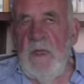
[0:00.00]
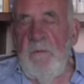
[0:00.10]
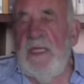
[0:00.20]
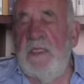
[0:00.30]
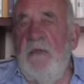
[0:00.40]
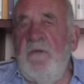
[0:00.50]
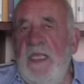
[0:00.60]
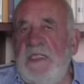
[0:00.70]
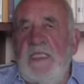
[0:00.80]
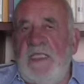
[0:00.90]
Mentre
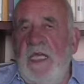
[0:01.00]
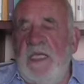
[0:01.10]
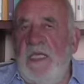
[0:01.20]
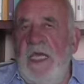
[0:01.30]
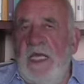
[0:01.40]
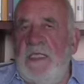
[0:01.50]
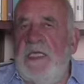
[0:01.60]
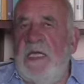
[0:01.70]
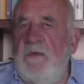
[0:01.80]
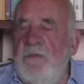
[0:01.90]
invece c'è chi è
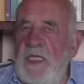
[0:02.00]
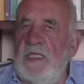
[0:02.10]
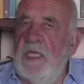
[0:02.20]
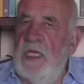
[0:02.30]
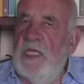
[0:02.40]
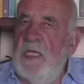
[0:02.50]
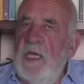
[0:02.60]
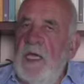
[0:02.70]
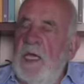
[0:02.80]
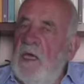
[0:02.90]
radicalmente
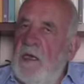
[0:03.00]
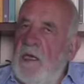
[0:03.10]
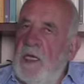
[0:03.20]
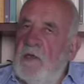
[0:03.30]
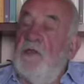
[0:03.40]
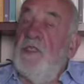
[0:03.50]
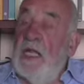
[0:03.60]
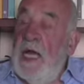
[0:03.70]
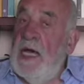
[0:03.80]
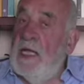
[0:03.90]
eh,
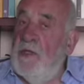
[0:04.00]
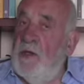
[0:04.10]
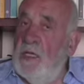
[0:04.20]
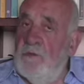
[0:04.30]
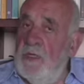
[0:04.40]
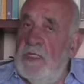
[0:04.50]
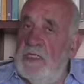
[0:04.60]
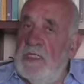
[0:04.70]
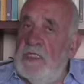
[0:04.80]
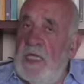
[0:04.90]
contrario alla
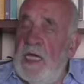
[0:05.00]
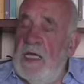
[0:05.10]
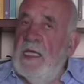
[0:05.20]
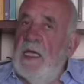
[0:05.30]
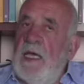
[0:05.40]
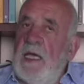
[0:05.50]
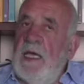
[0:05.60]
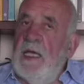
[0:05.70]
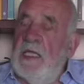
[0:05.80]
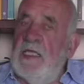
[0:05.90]
felicità,
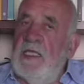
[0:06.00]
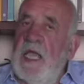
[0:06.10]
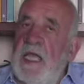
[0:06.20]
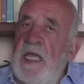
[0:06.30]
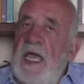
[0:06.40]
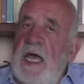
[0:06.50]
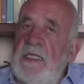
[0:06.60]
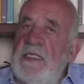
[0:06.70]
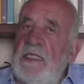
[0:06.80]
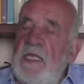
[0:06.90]
eh, ritiene
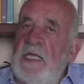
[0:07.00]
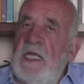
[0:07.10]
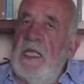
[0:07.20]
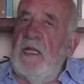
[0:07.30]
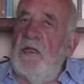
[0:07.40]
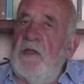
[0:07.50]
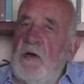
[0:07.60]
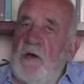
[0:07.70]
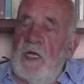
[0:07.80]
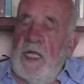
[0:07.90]
anzi che
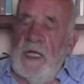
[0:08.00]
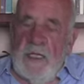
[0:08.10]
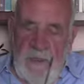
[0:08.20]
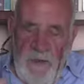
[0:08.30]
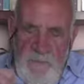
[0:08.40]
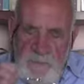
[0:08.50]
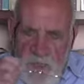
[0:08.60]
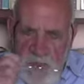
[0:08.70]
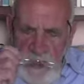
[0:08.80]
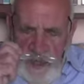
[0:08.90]
l'errore,
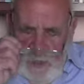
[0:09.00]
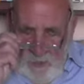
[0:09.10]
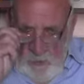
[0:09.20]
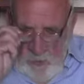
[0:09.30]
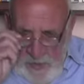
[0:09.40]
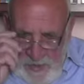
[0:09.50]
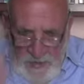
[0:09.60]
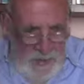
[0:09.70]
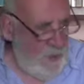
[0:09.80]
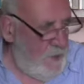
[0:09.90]

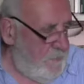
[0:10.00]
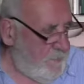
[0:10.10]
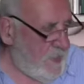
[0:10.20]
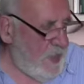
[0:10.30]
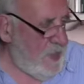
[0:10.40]
addirittura eh,